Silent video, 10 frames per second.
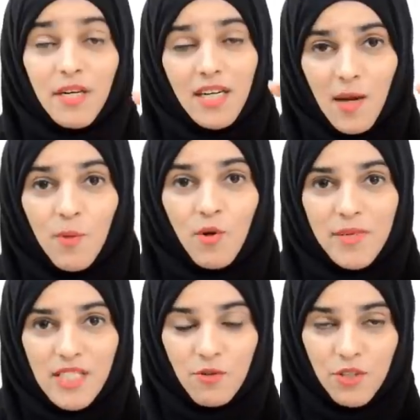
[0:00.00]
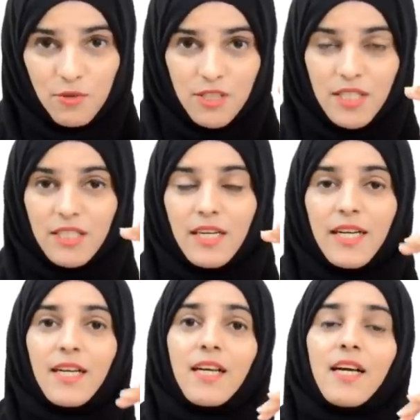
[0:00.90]
अगर आप लोगों में से कोई यूज़ करता
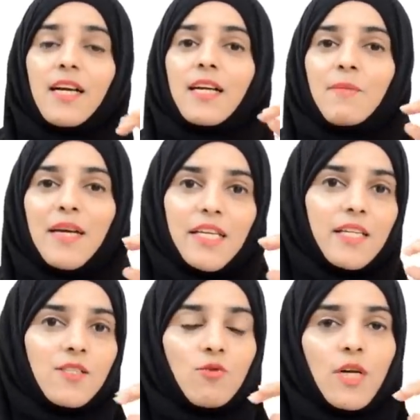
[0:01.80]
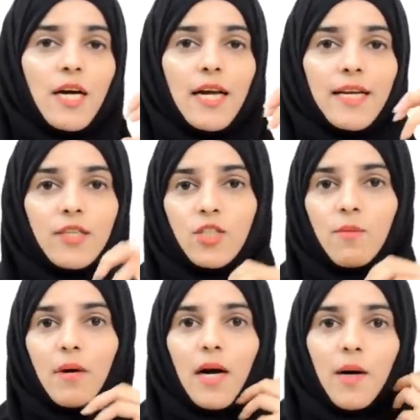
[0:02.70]
है तो मैंने ये सुना है कि
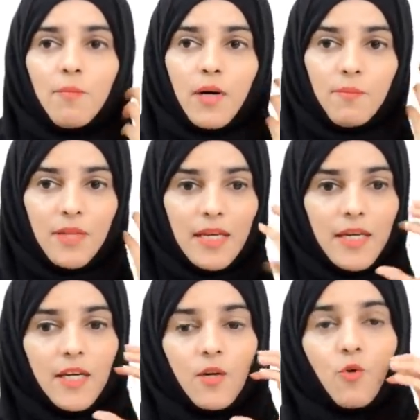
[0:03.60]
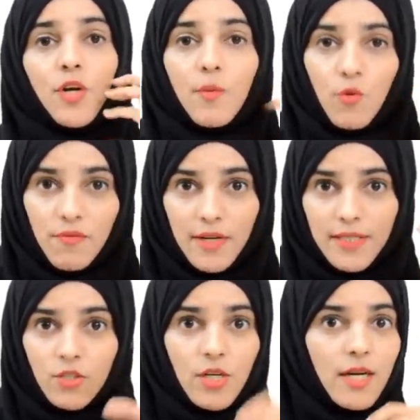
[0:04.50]
जब आप अपने हेयर को रिमूव करते
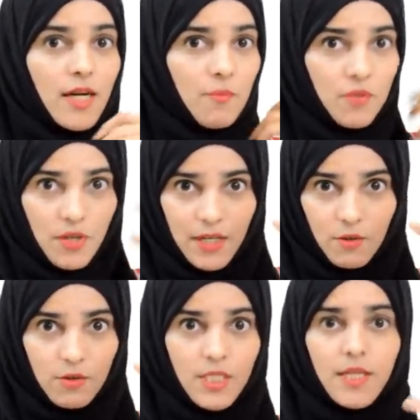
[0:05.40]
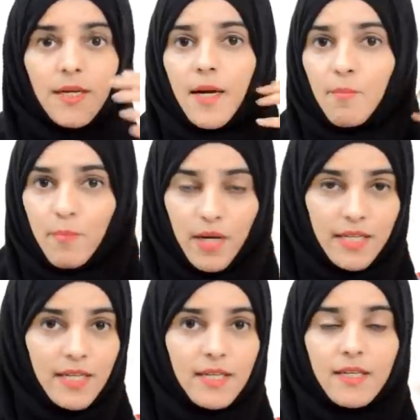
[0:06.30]
हैं चाहे आप थ्रेड यूज़ करें आप
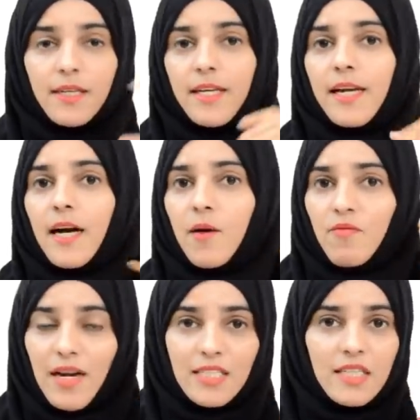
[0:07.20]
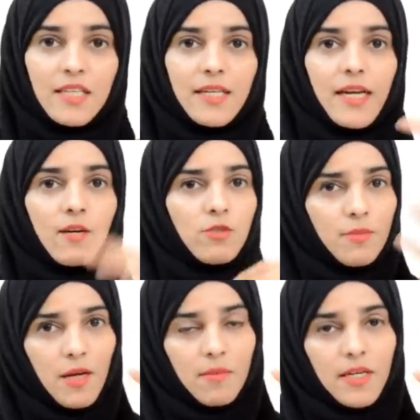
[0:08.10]
प्लकिंग कर रहे हैं आप वैक्स कर रहे हैं कुछ
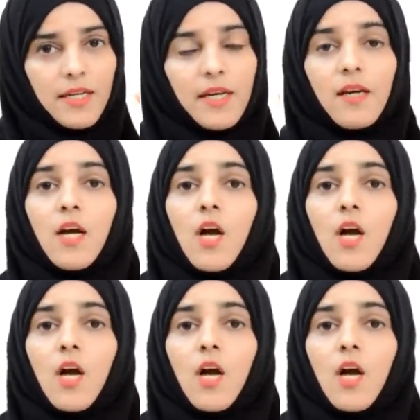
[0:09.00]
भी आप कर रहे हैं